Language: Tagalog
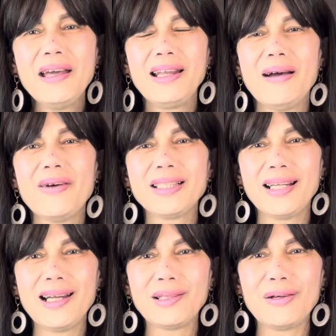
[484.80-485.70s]
labas
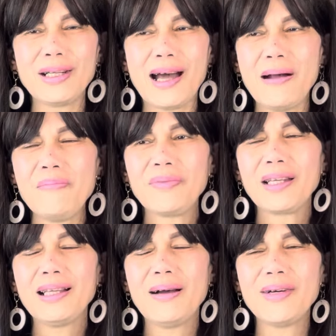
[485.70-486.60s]
na lang kung na
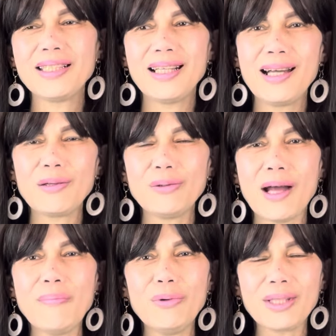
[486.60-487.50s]
labas na lang kung
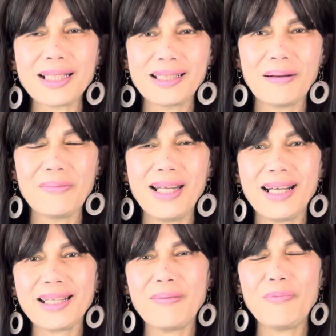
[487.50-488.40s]
nabutas ng
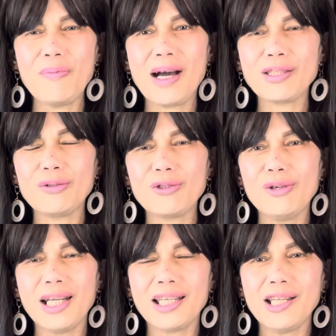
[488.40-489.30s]
malaki, pumasok
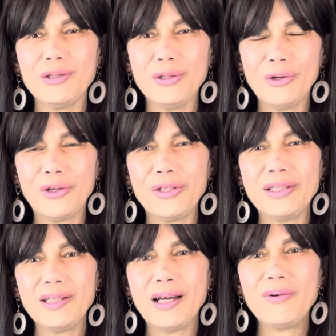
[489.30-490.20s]
yung likido
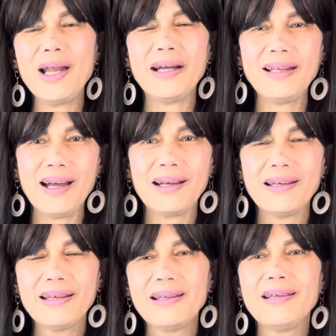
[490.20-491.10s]
doon, wala na.
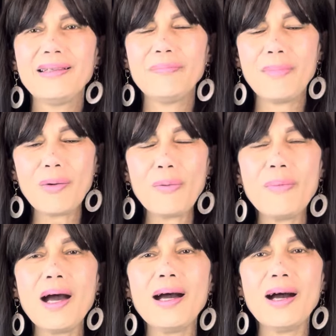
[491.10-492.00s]
Ma
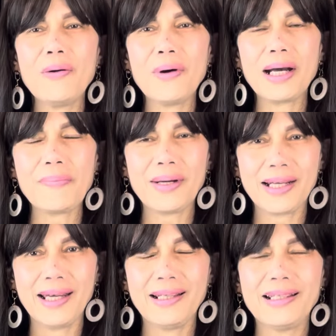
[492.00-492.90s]
mahahawa ka pa
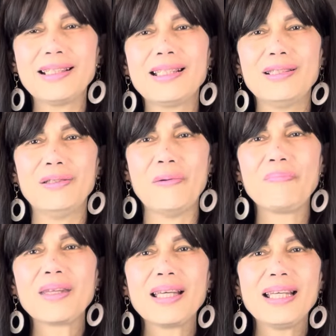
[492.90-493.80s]
rin. So,
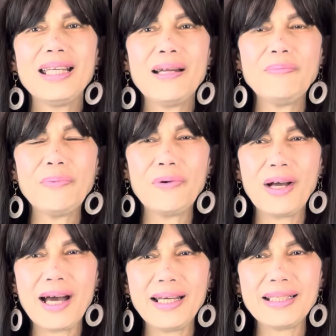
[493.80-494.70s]
yan po
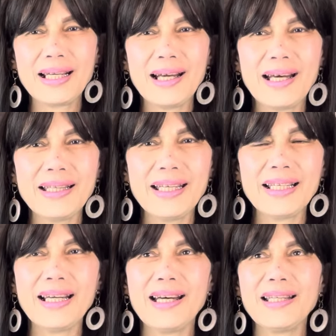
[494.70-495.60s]
guys ang
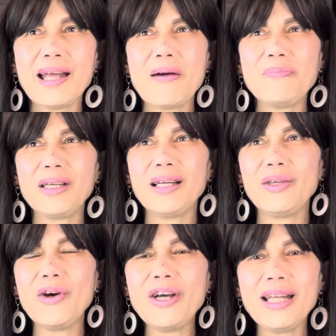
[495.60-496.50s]
ating uh, topic
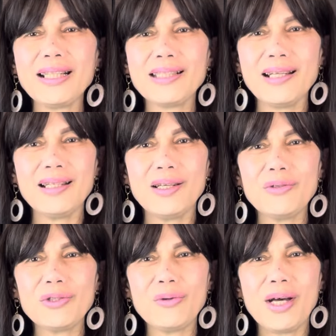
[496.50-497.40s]
ngayon at sana
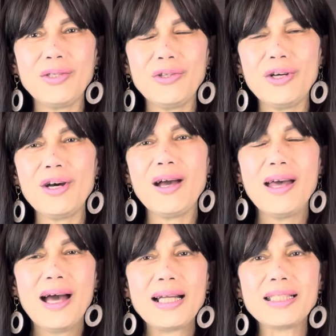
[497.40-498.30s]
nagustuhan nyo.
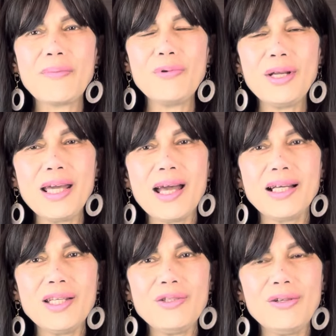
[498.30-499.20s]
At sa muli,
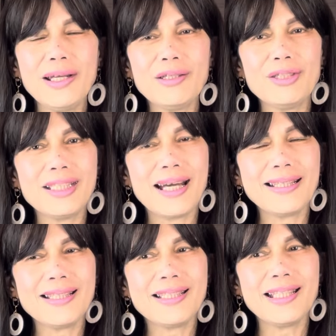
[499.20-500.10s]
ang inyong lingkod si
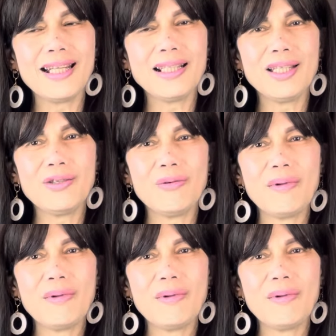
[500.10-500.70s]
Ate Estela ninyo.